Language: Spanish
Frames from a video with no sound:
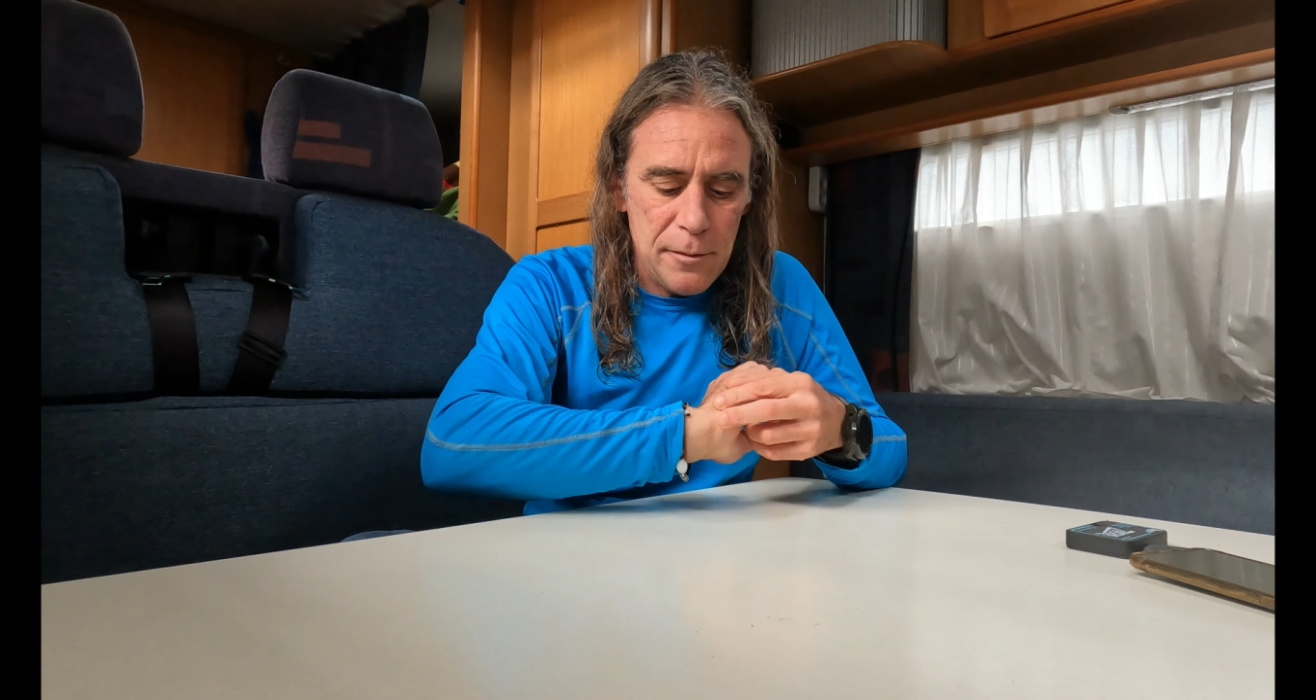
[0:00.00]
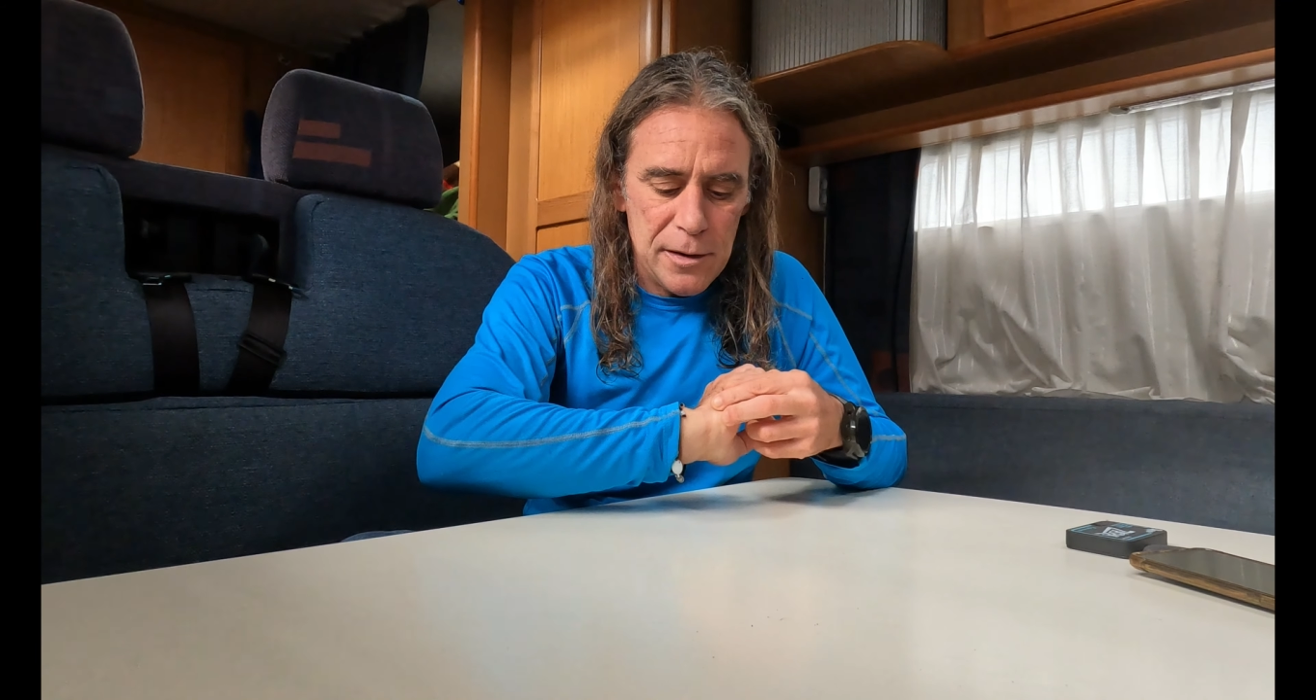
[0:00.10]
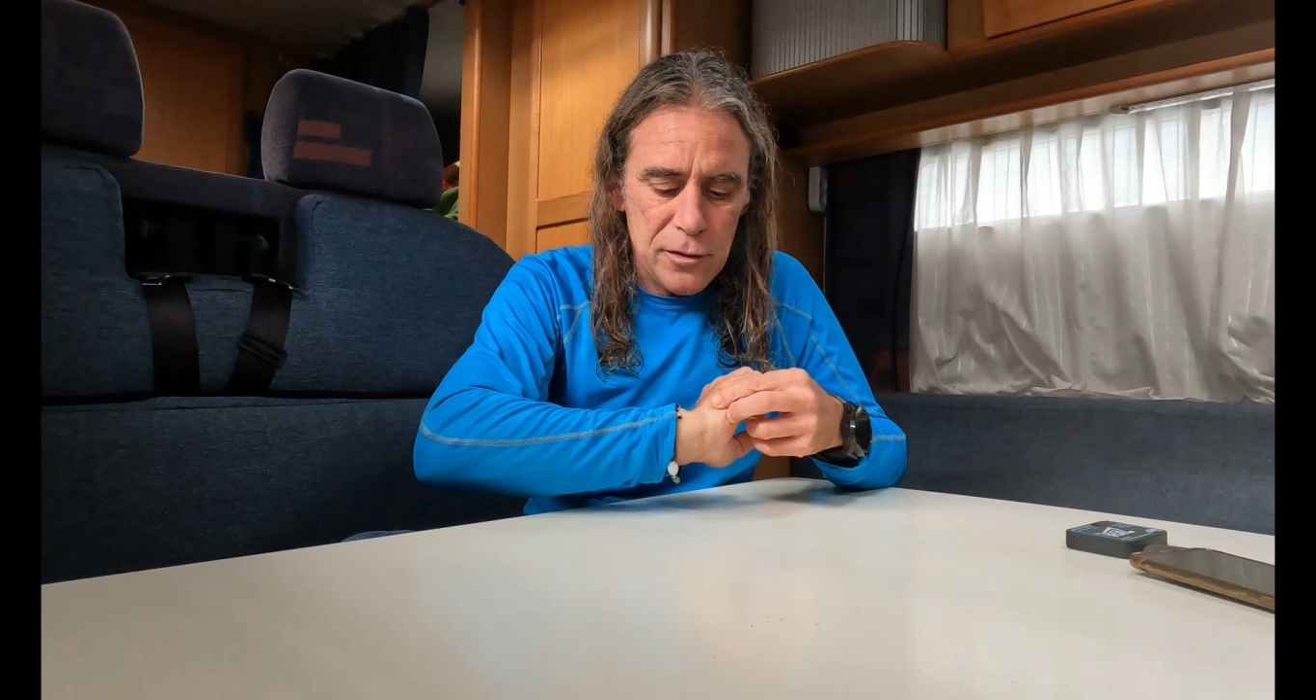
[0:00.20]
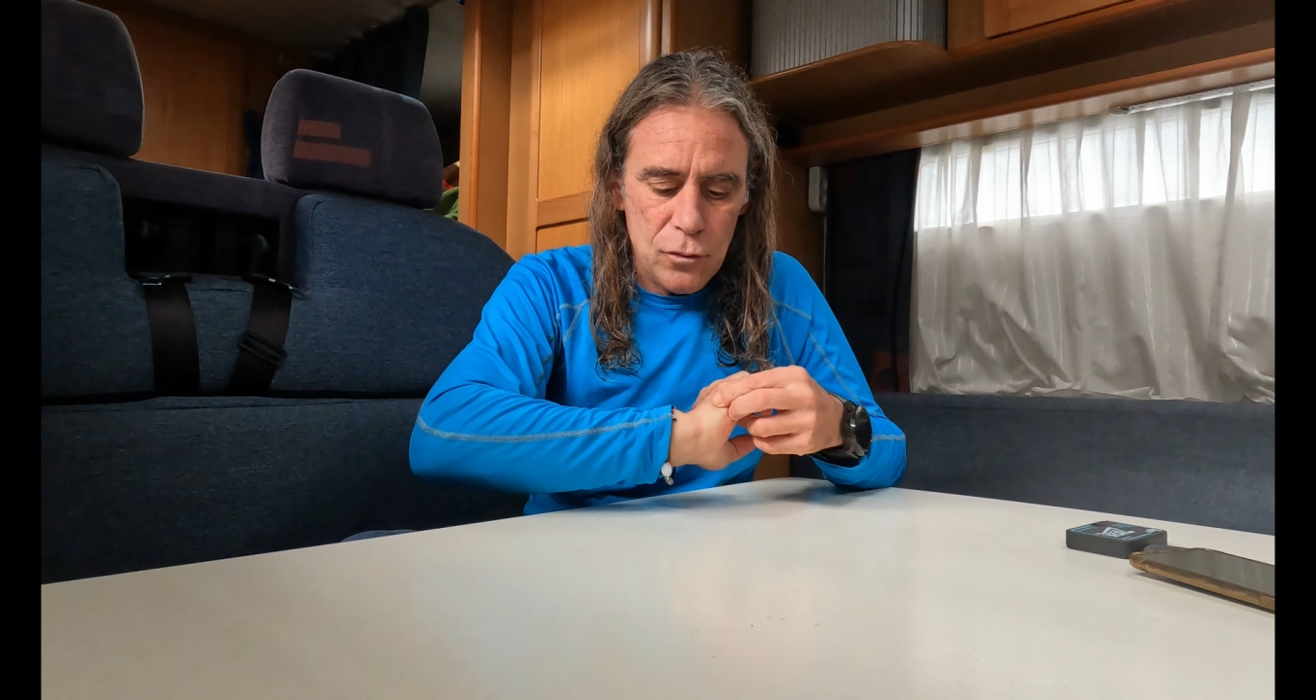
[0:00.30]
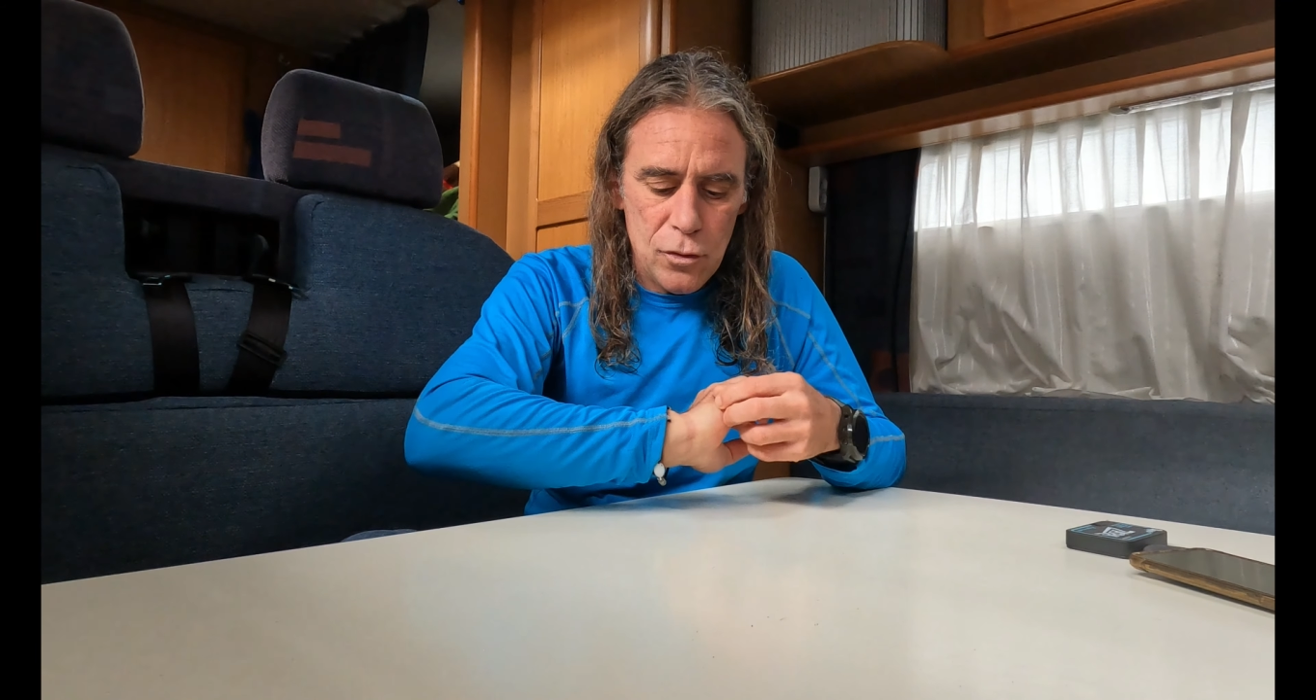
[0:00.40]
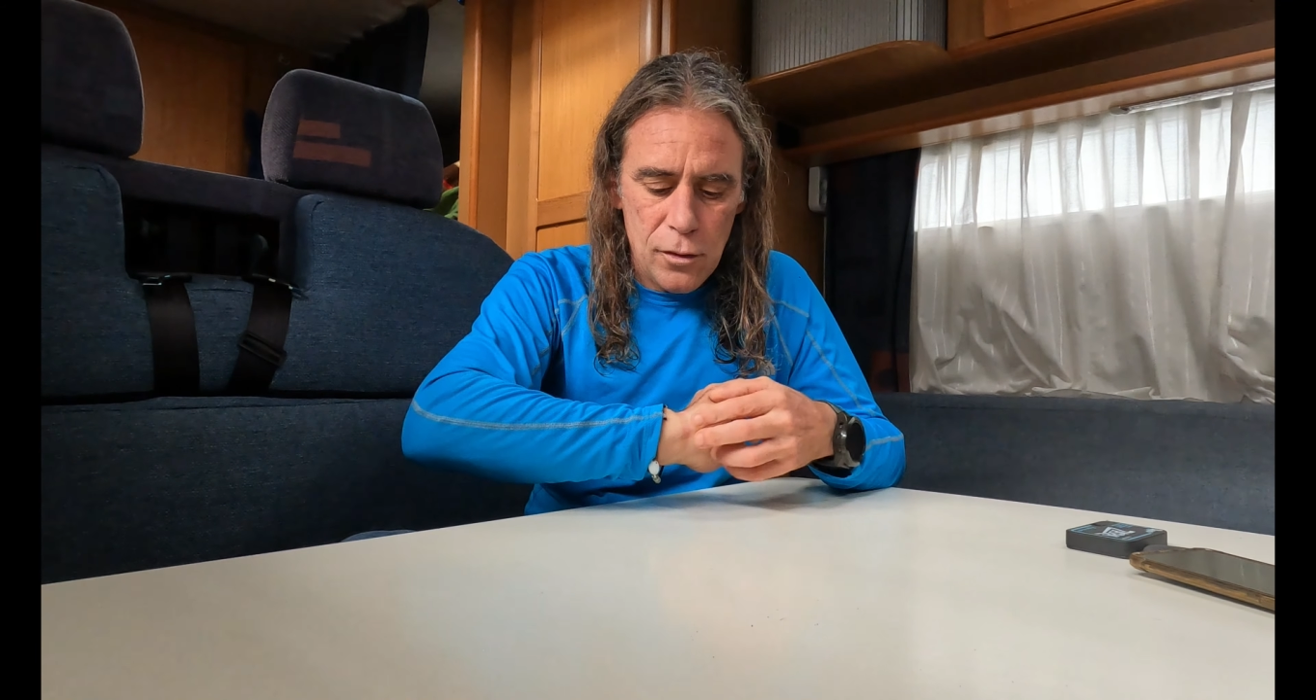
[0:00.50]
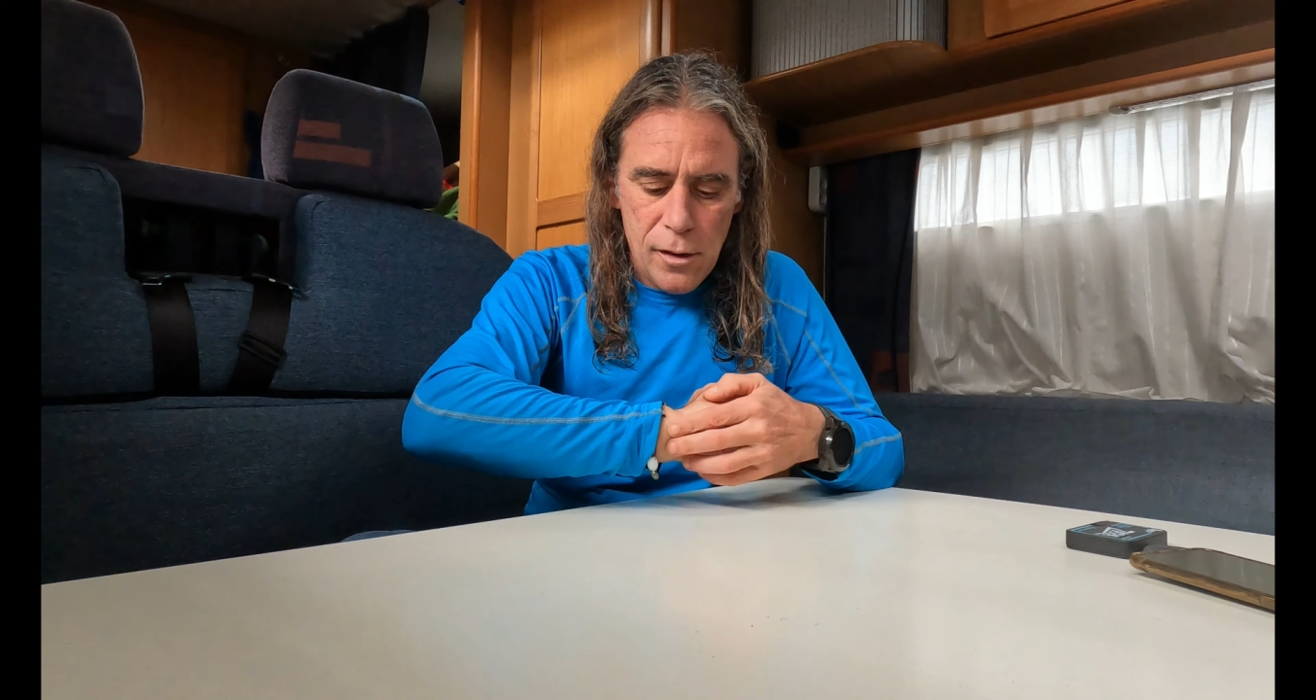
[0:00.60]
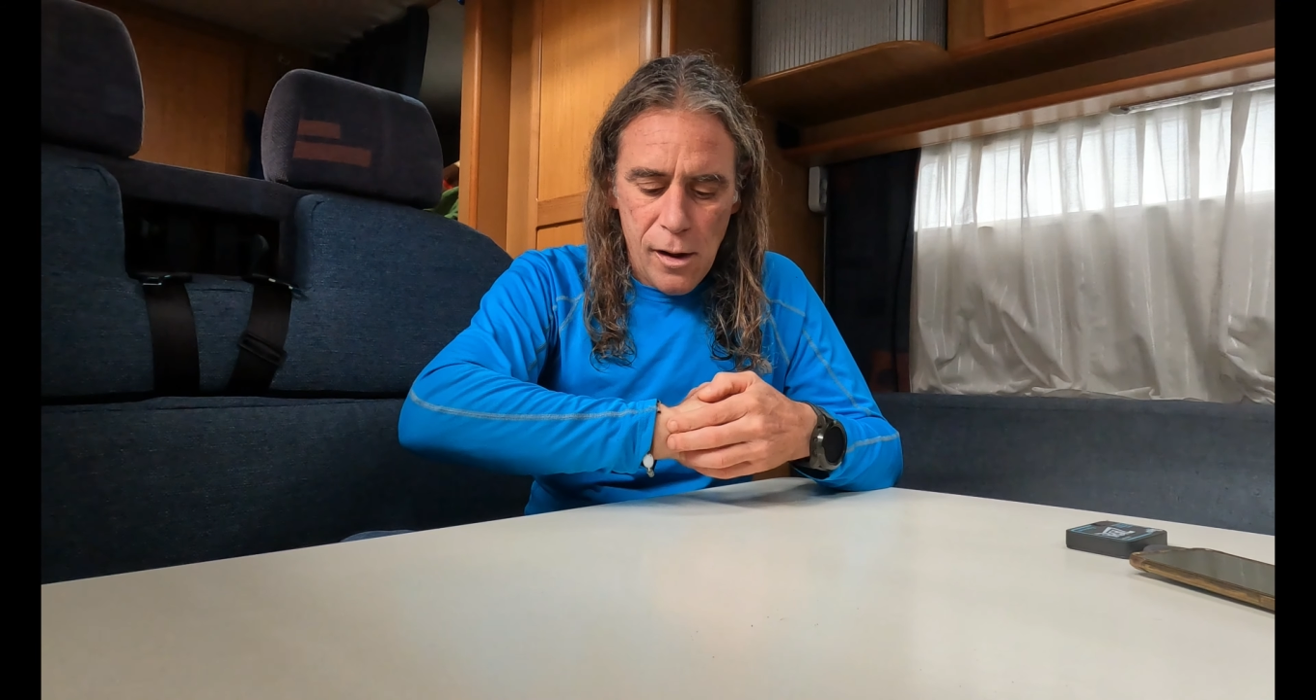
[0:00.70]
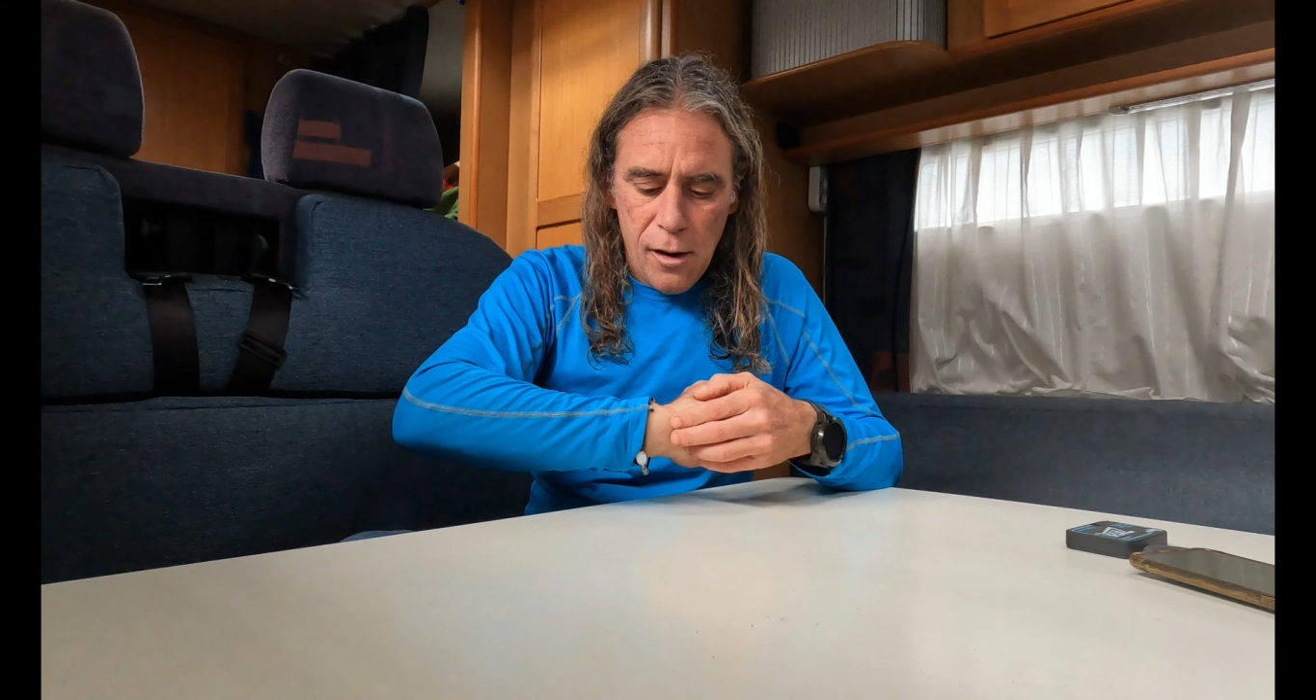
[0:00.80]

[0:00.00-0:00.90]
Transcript: el 21,